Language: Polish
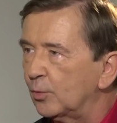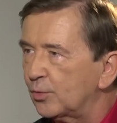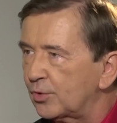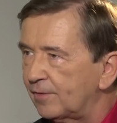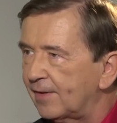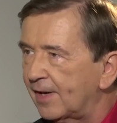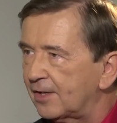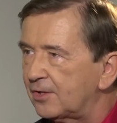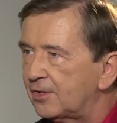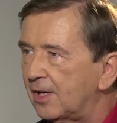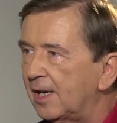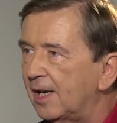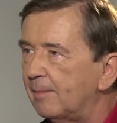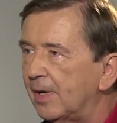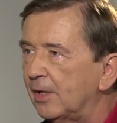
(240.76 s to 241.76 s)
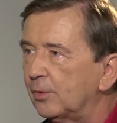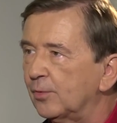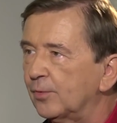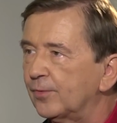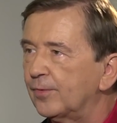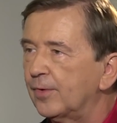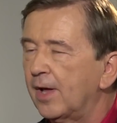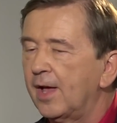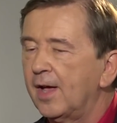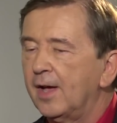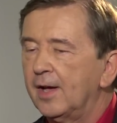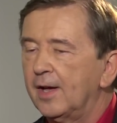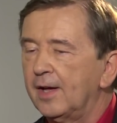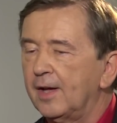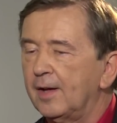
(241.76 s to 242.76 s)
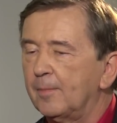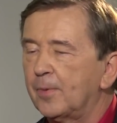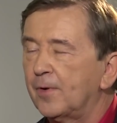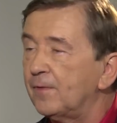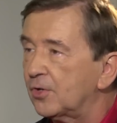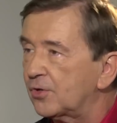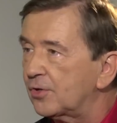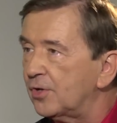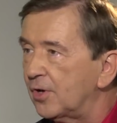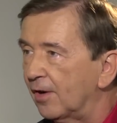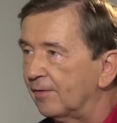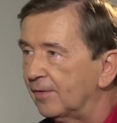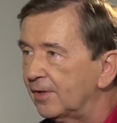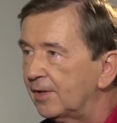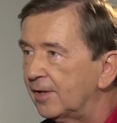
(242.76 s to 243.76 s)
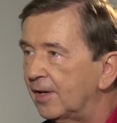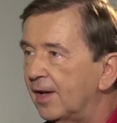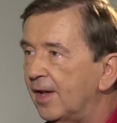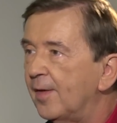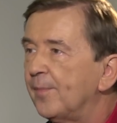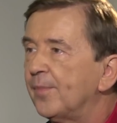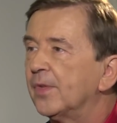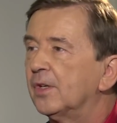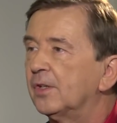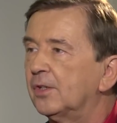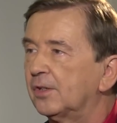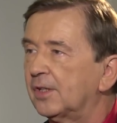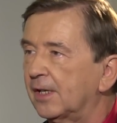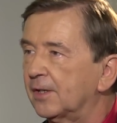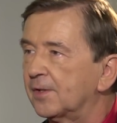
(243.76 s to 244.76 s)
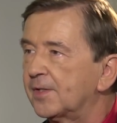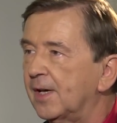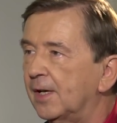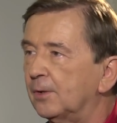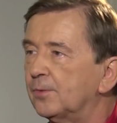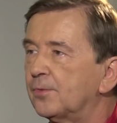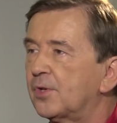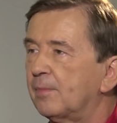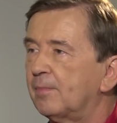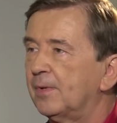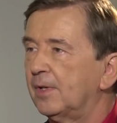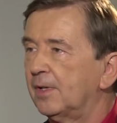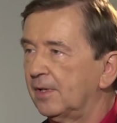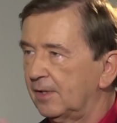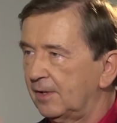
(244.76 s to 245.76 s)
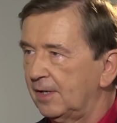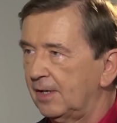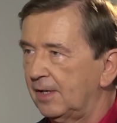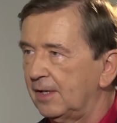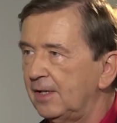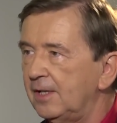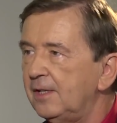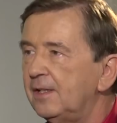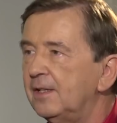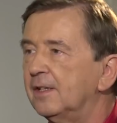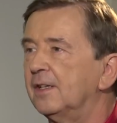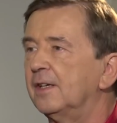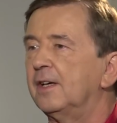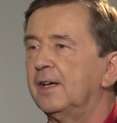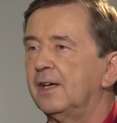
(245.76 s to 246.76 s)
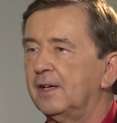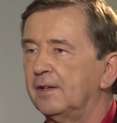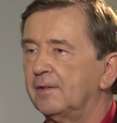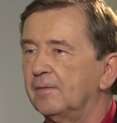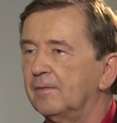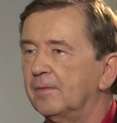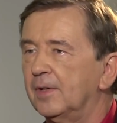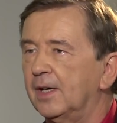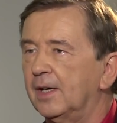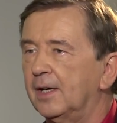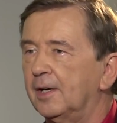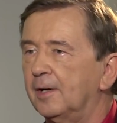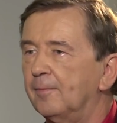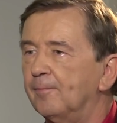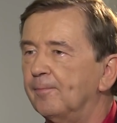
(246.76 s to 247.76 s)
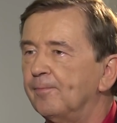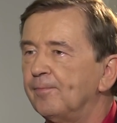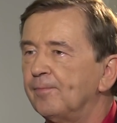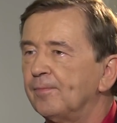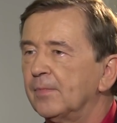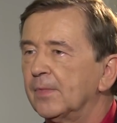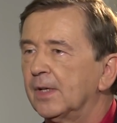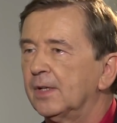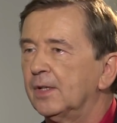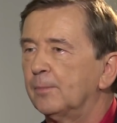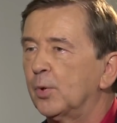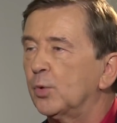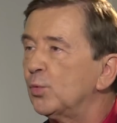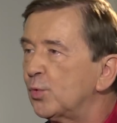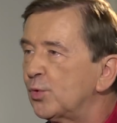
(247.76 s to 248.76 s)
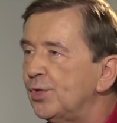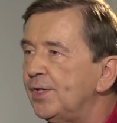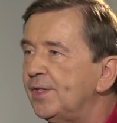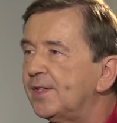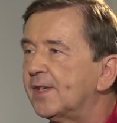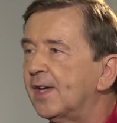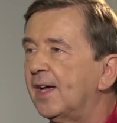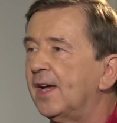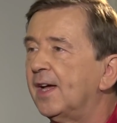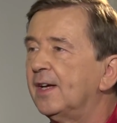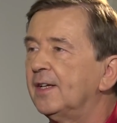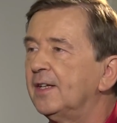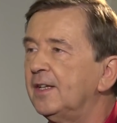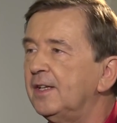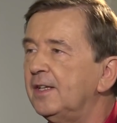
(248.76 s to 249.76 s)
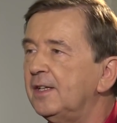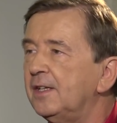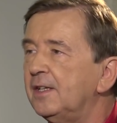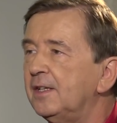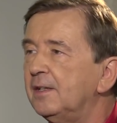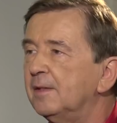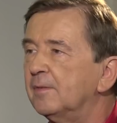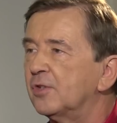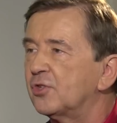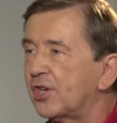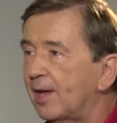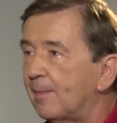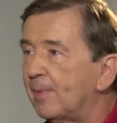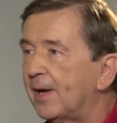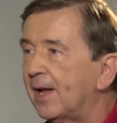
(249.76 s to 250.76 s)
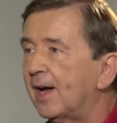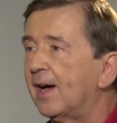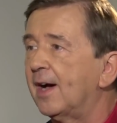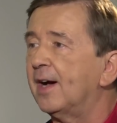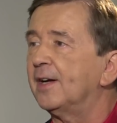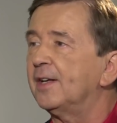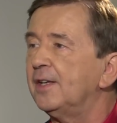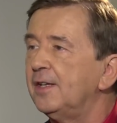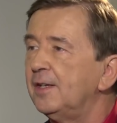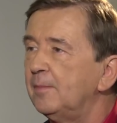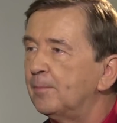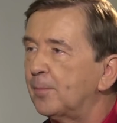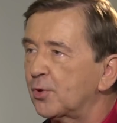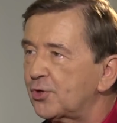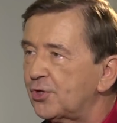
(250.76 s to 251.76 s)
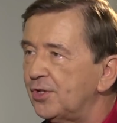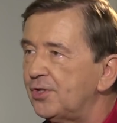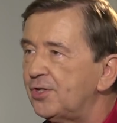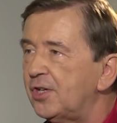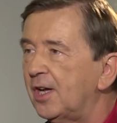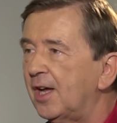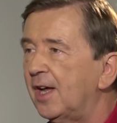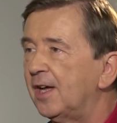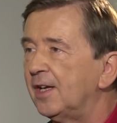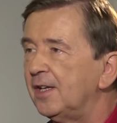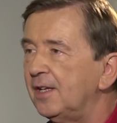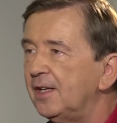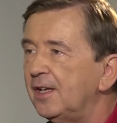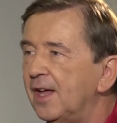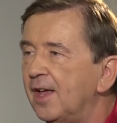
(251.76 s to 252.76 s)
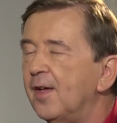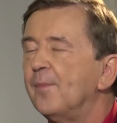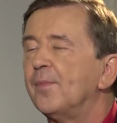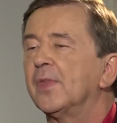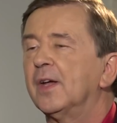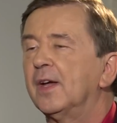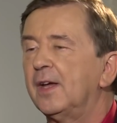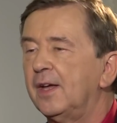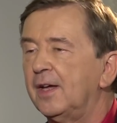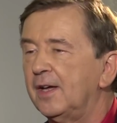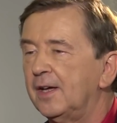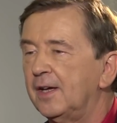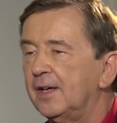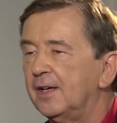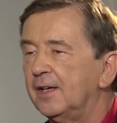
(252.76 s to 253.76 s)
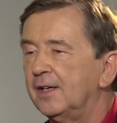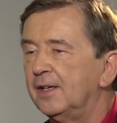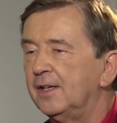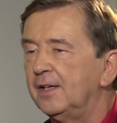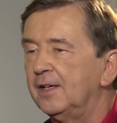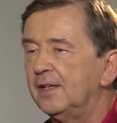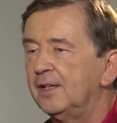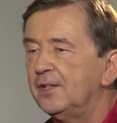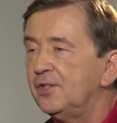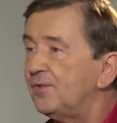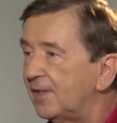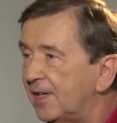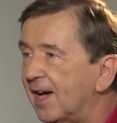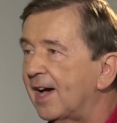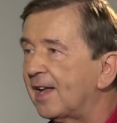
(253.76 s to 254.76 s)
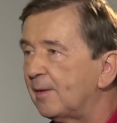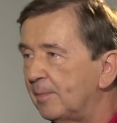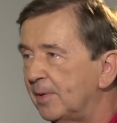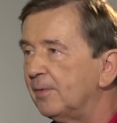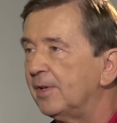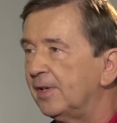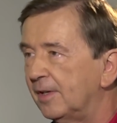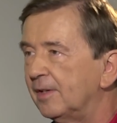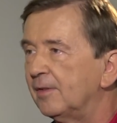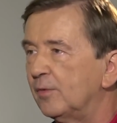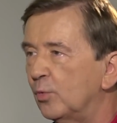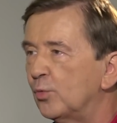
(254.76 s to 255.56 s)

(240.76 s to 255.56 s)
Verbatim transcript: używać elementów powierzchniowych do tego celu, żeby i a, podłużnice i żebra i poszycie i e, e, dźwigary były e,